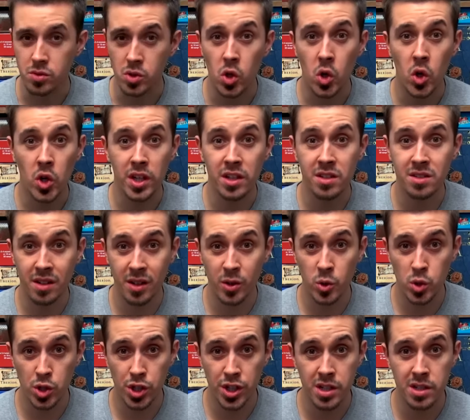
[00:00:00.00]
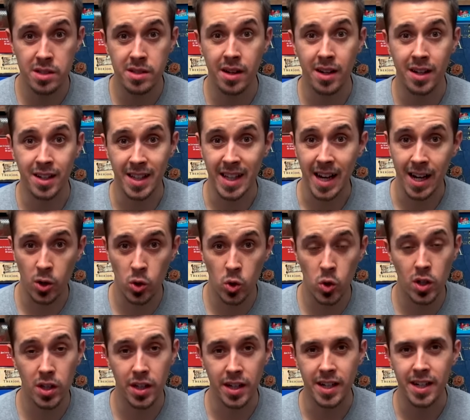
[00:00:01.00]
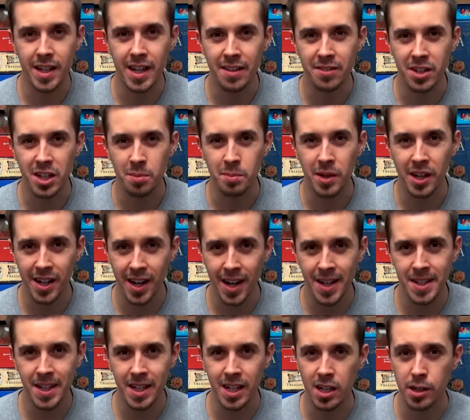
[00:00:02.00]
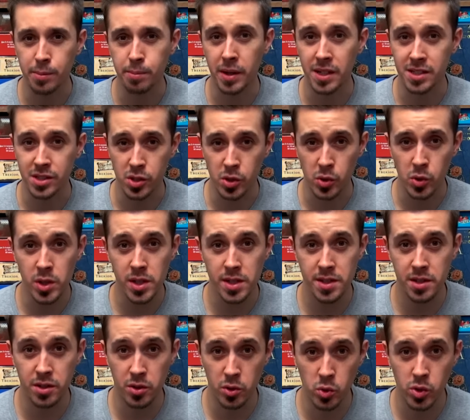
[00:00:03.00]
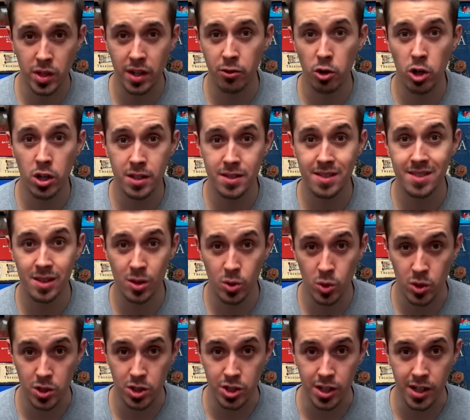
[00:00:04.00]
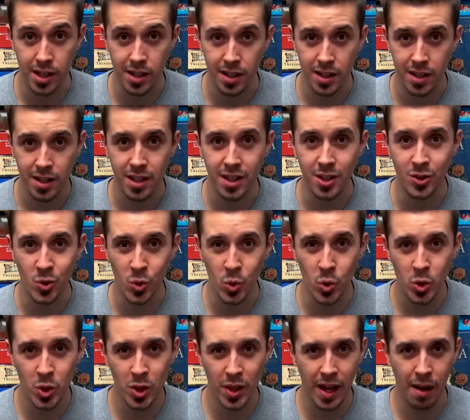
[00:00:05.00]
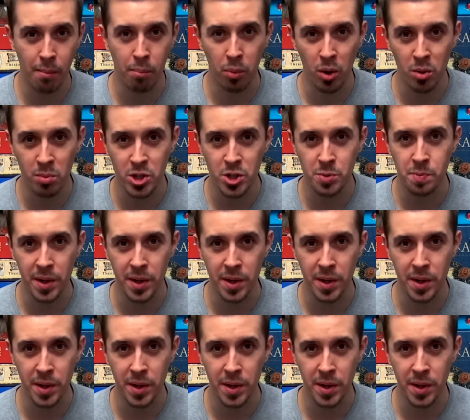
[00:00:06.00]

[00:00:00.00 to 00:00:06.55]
Но исключительно на голых игровых механиках построить игру довольно сложно, и тут на помощь